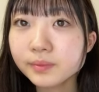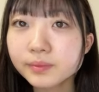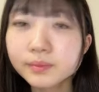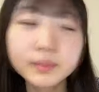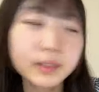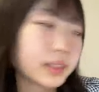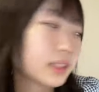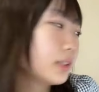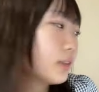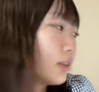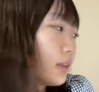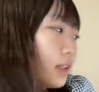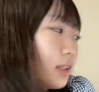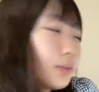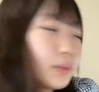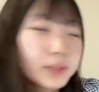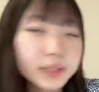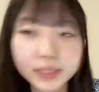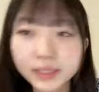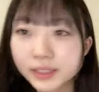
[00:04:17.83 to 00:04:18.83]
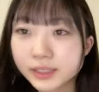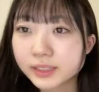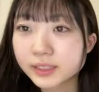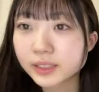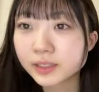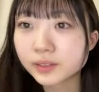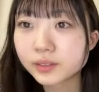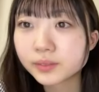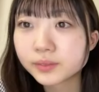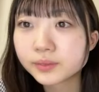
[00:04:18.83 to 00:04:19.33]
まあ寝起きでもないんです
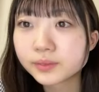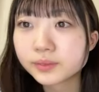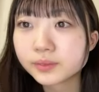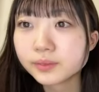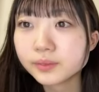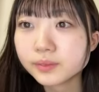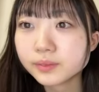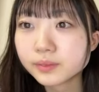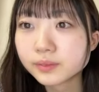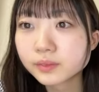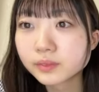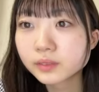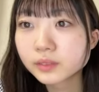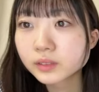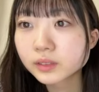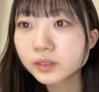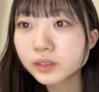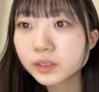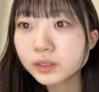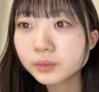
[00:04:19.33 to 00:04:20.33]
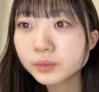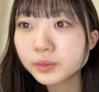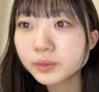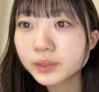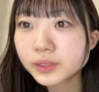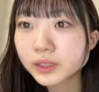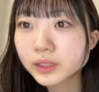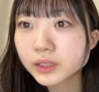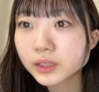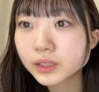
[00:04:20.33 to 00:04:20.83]
けど今週も
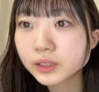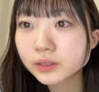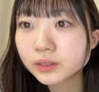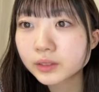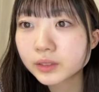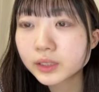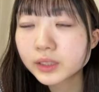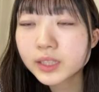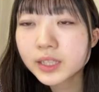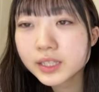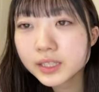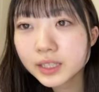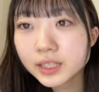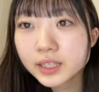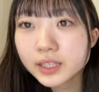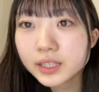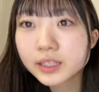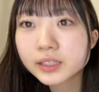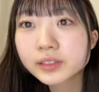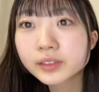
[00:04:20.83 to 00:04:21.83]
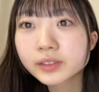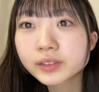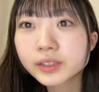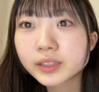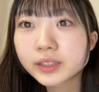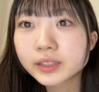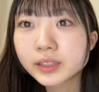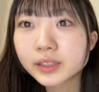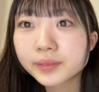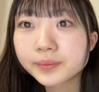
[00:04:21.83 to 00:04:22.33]
みーたん好きなの全然いいんですよ
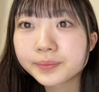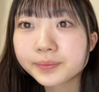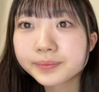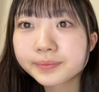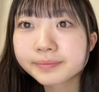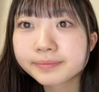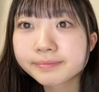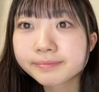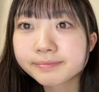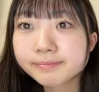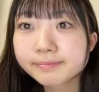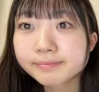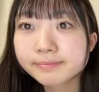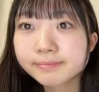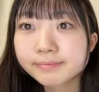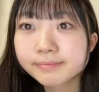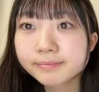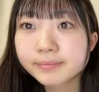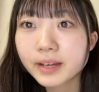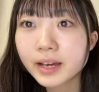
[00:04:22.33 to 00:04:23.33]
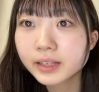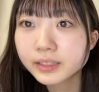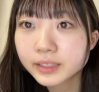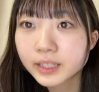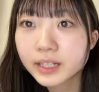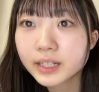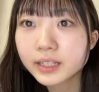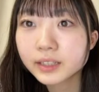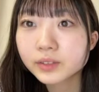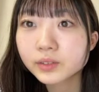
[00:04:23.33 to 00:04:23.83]
全然アイス
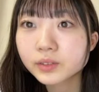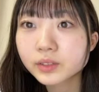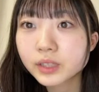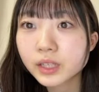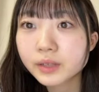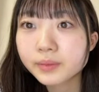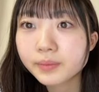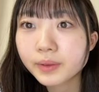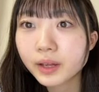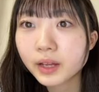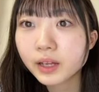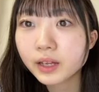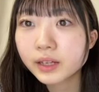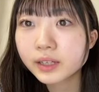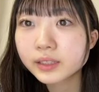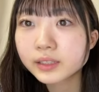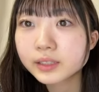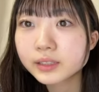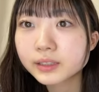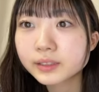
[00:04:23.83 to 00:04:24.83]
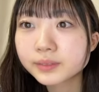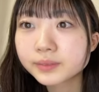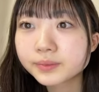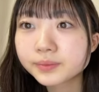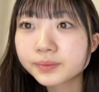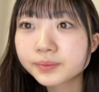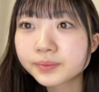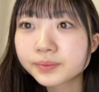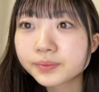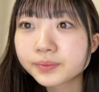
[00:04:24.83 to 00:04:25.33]
ありがとうございます
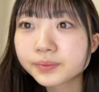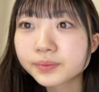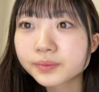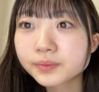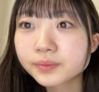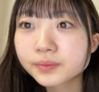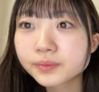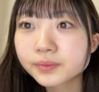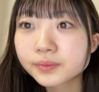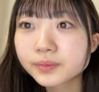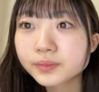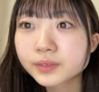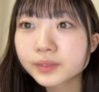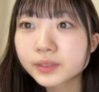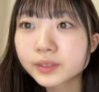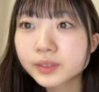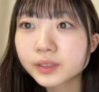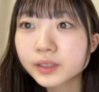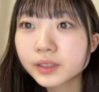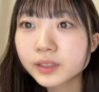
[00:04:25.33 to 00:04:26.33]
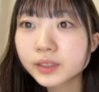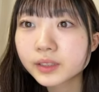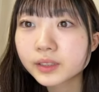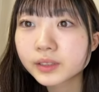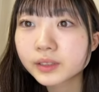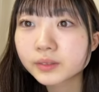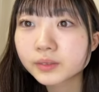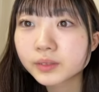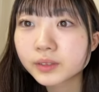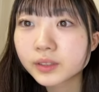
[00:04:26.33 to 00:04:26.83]
こんなに早
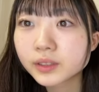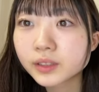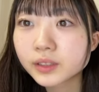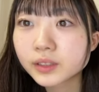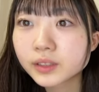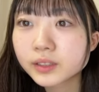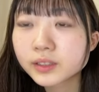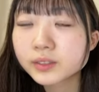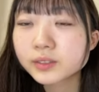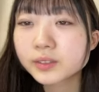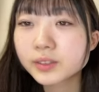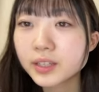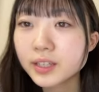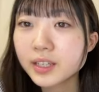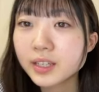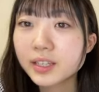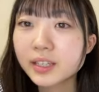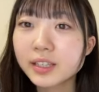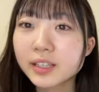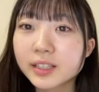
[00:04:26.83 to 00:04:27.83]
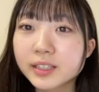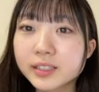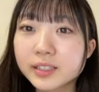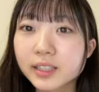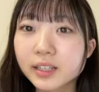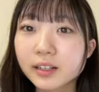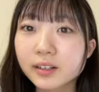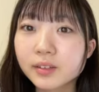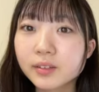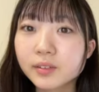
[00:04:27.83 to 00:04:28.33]
くも元気そう元気です
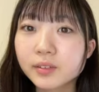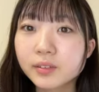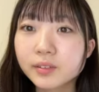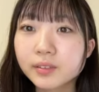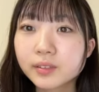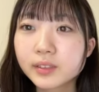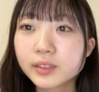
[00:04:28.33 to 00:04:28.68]
結構